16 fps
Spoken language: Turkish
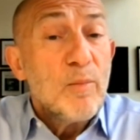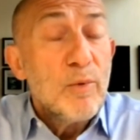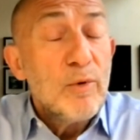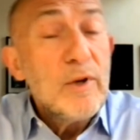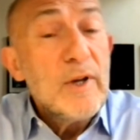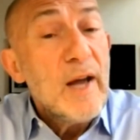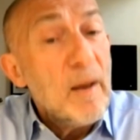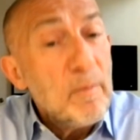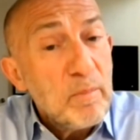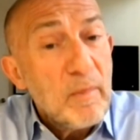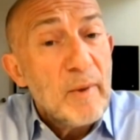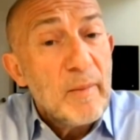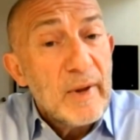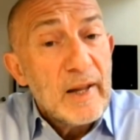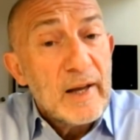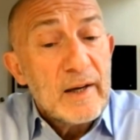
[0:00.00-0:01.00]
Bunu
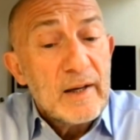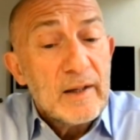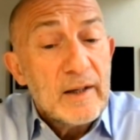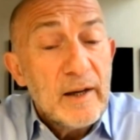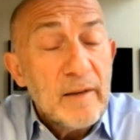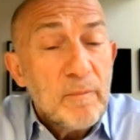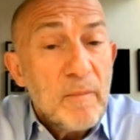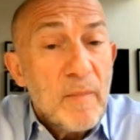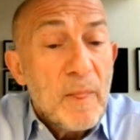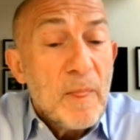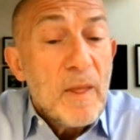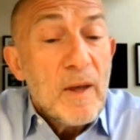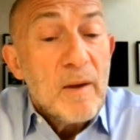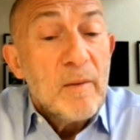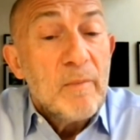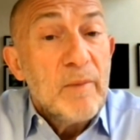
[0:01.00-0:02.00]
yapmamalarını
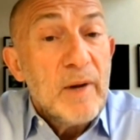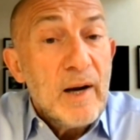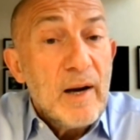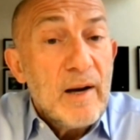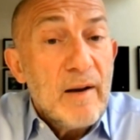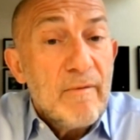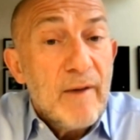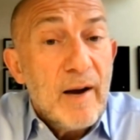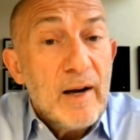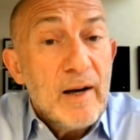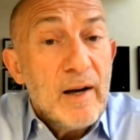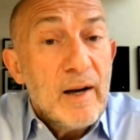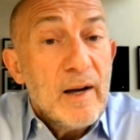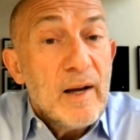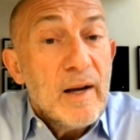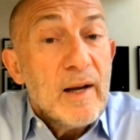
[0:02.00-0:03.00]
e, bir an
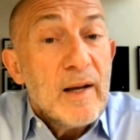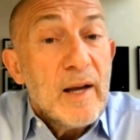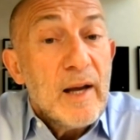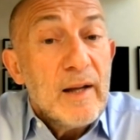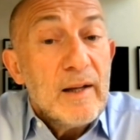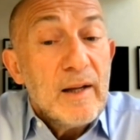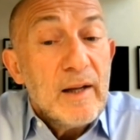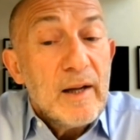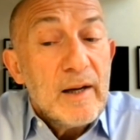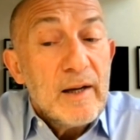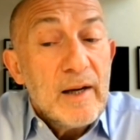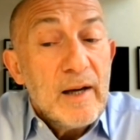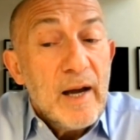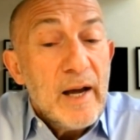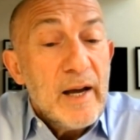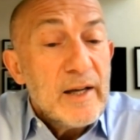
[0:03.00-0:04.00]
evvel
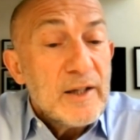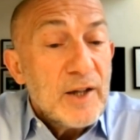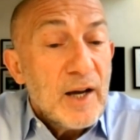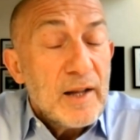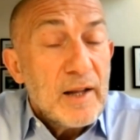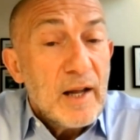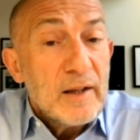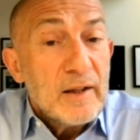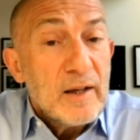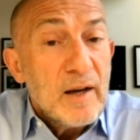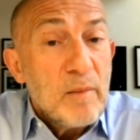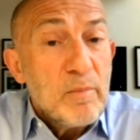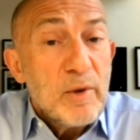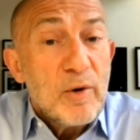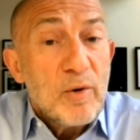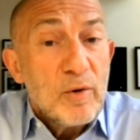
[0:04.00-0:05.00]
kendilerini
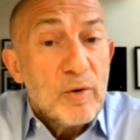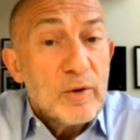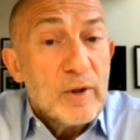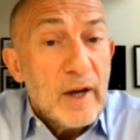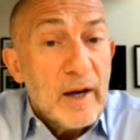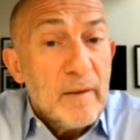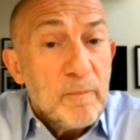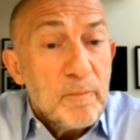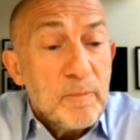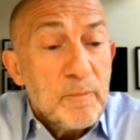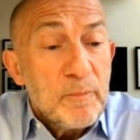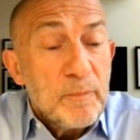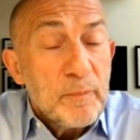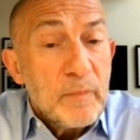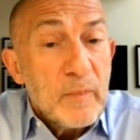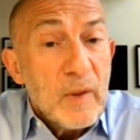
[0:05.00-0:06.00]
heyecanlandıran bir konuda
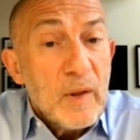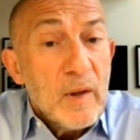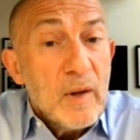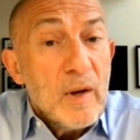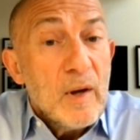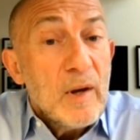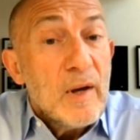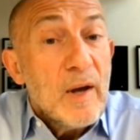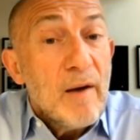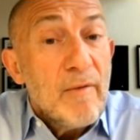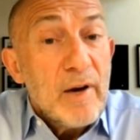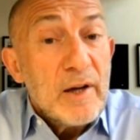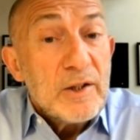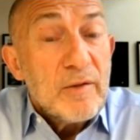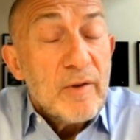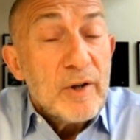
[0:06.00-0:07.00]

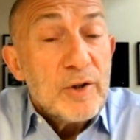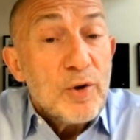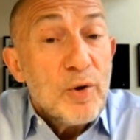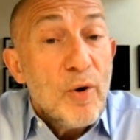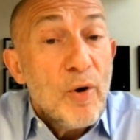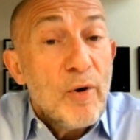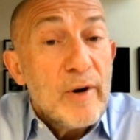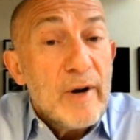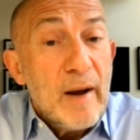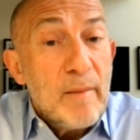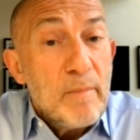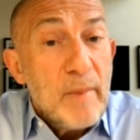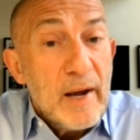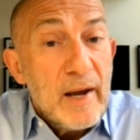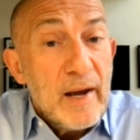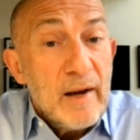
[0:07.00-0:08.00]
yavaş yavaş
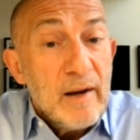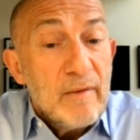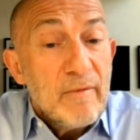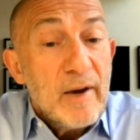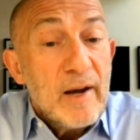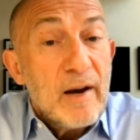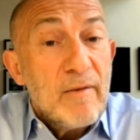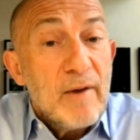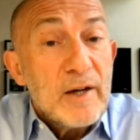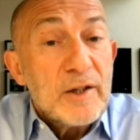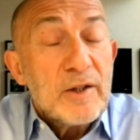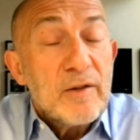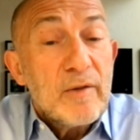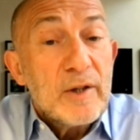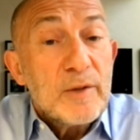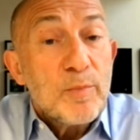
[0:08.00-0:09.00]
öğrenmeye ve
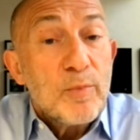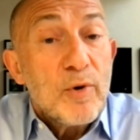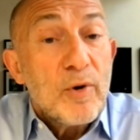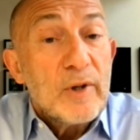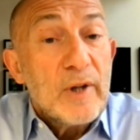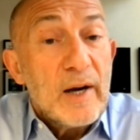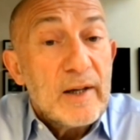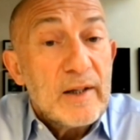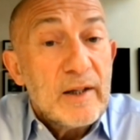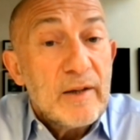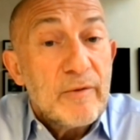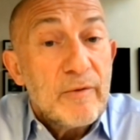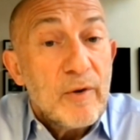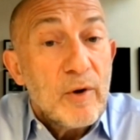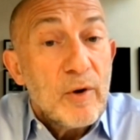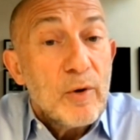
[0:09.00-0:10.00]
yavaş yavaş
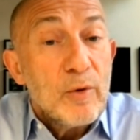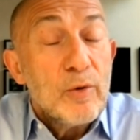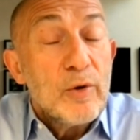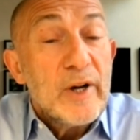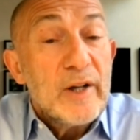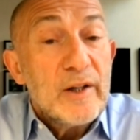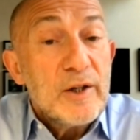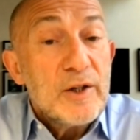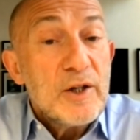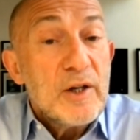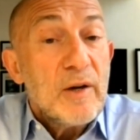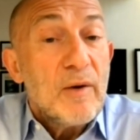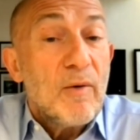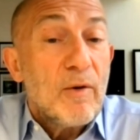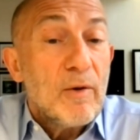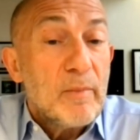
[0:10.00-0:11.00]
produktif,
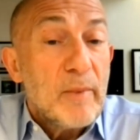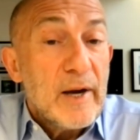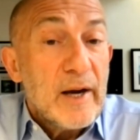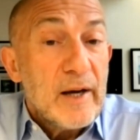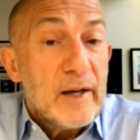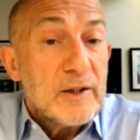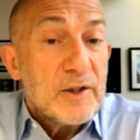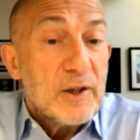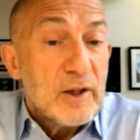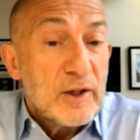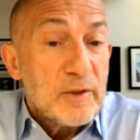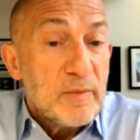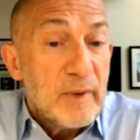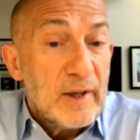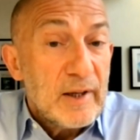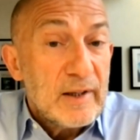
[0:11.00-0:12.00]
üretici olmaya
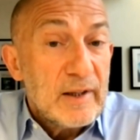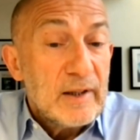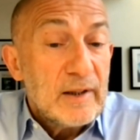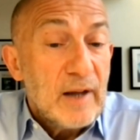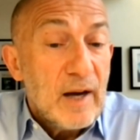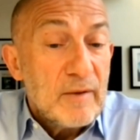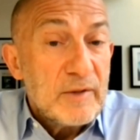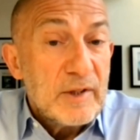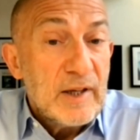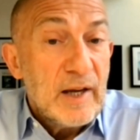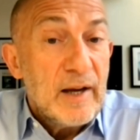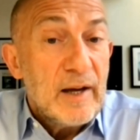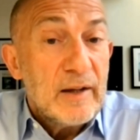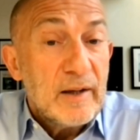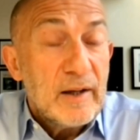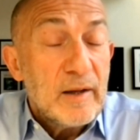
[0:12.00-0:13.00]
çalışmalarını tavsiye
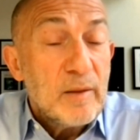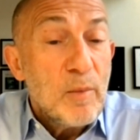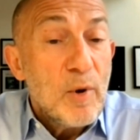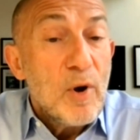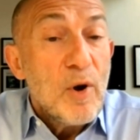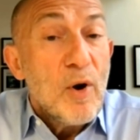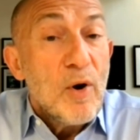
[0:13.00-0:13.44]
ederim.